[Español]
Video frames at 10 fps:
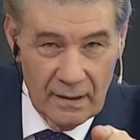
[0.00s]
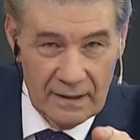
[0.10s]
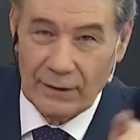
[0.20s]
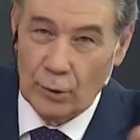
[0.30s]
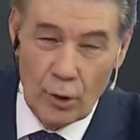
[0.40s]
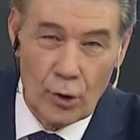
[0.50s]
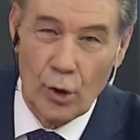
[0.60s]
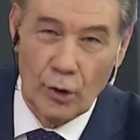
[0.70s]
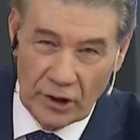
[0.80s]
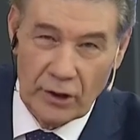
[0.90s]
y a todos
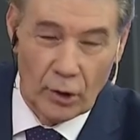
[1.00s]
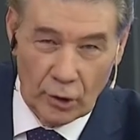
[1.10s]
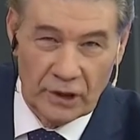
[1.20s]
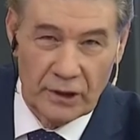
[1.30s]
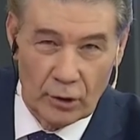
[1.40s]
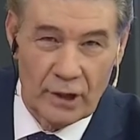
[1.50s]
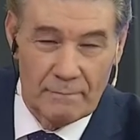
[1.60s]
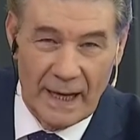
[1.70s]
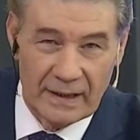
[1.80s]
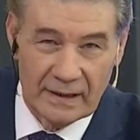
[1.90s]
los ricos ricos
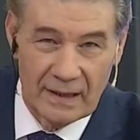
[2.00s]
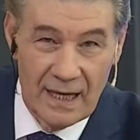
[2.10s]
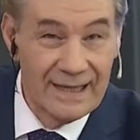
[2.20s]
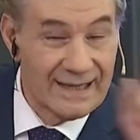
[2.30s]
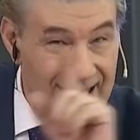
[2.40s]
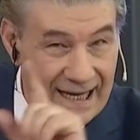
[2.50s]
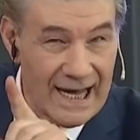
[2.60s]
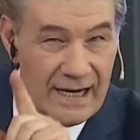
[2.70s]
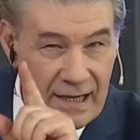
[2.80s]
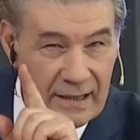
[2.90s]
del país que
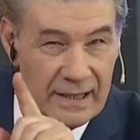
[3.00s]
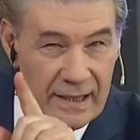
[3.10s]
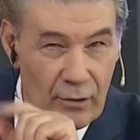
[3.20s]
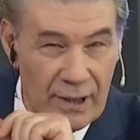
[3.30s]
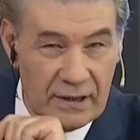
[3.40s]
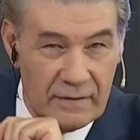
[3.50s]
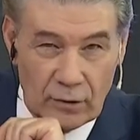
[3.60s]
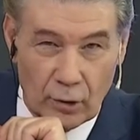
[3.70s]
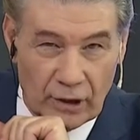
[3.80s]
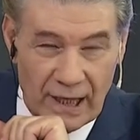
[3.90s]
sacaron el dinero antes
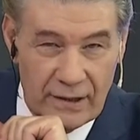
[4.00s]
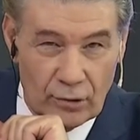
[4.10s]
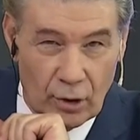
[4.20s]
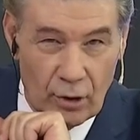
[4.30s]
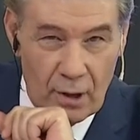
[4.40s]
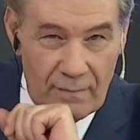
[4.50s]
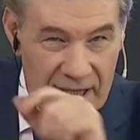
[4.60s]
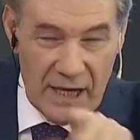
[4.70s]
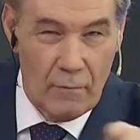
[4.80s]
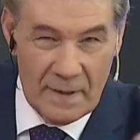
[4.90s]
del corralito.
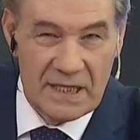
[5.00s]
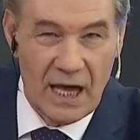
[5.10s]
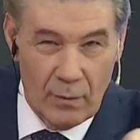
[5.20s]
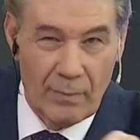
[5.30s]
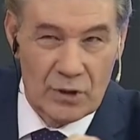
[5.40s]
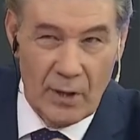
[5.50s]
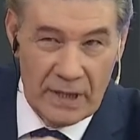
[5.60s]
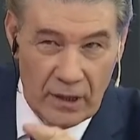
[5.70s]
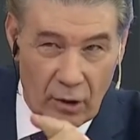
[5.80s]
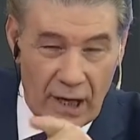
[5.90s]
Mañana o pasado vamos a
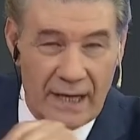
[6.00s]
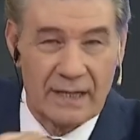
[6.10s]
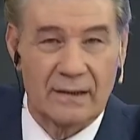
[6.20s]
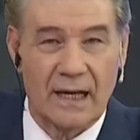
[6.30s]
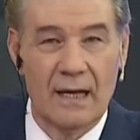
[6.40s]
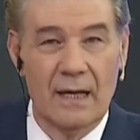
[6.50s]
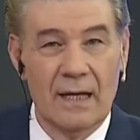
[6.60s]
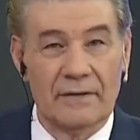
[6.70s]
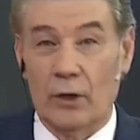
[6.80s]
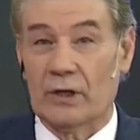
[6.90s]
venir con la lista
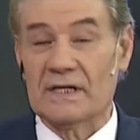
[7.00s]
de los